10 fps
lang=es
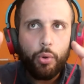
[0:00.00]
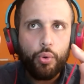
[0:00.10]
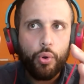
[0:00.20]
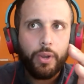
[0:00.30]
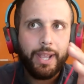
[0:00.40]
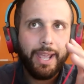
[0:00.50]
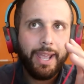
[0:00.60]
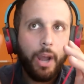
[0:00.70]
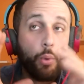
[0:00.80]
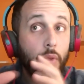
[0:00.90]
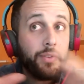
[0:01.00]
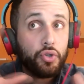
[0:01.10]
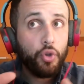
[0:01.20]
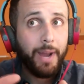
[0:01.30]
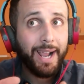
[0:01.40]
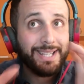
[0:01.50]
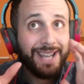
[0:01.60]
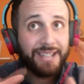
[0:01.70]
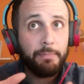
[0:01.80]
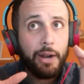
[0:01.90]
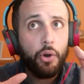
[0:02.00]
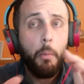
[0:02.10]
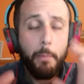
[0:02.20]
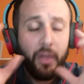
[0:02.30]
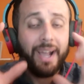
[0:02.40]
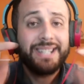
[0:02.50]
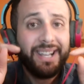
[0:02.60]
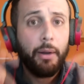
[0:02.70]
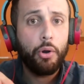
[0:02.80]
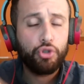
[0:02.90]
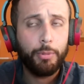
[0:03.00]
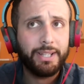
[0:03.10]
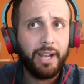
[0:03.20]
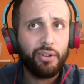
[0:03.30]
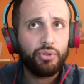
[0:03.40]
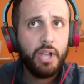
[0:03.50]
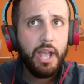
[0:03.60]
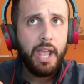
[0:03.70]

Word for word: alguno que alguno de estos doblajes es malo, me lo dejáis aquí abajo en los comentarios.